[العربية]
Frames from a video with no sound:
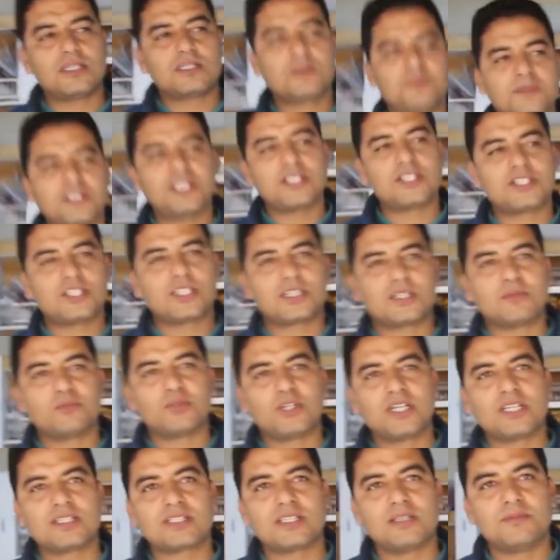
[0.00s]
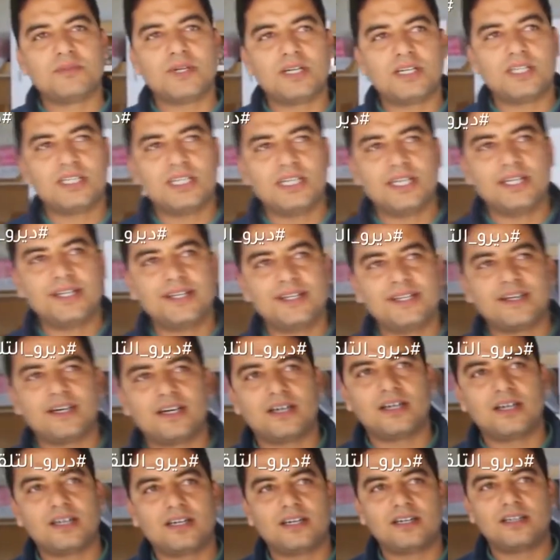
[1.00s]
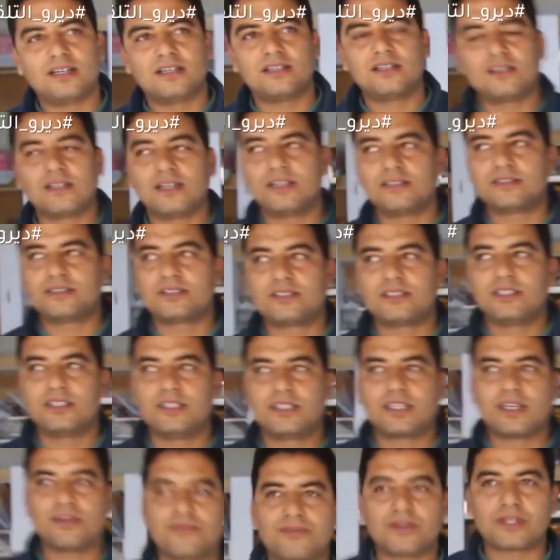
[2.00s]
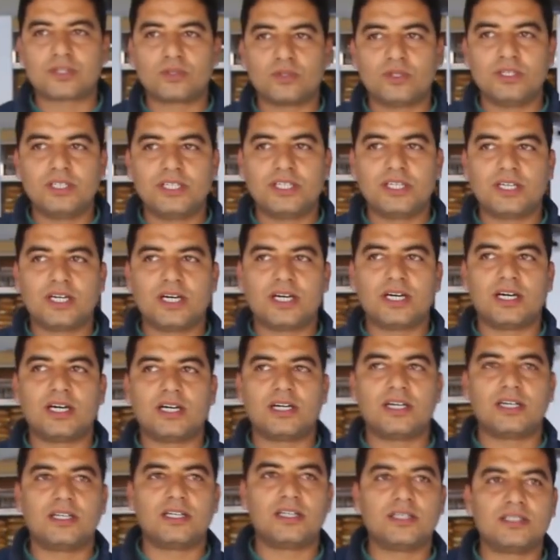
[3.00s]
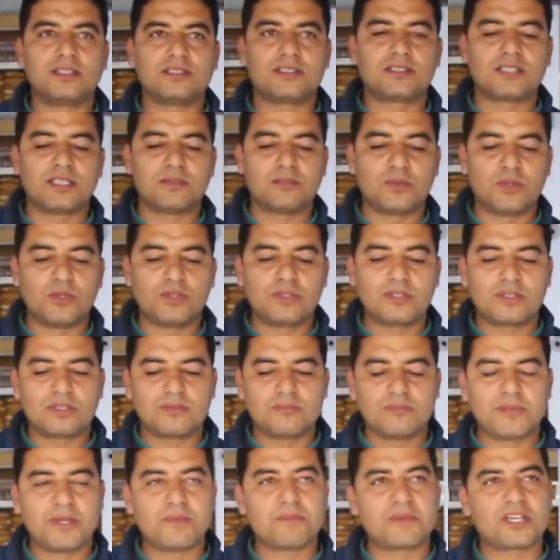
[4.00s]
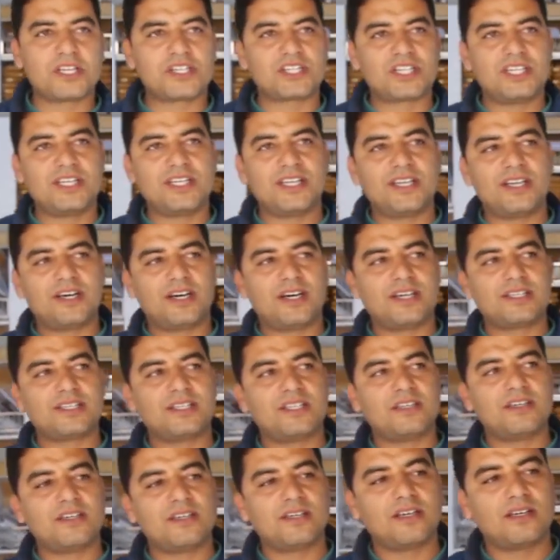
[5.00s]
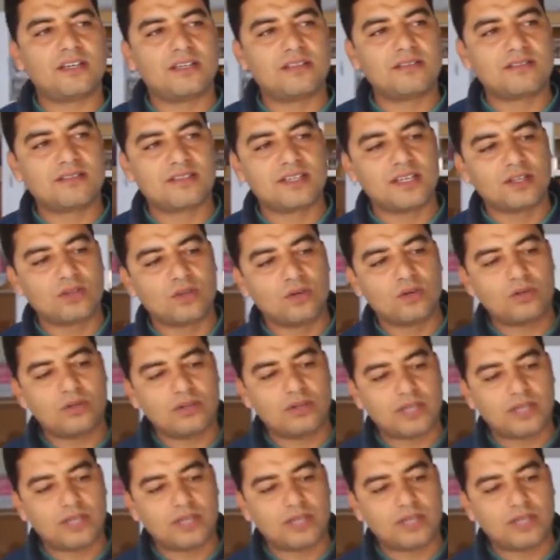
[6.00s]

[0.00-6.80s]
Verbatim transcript: اثمنه جد مناسبه لان هذا الشيء كيفرضوا علينا الزبون ما يمكنش لنا غادي نزيدوا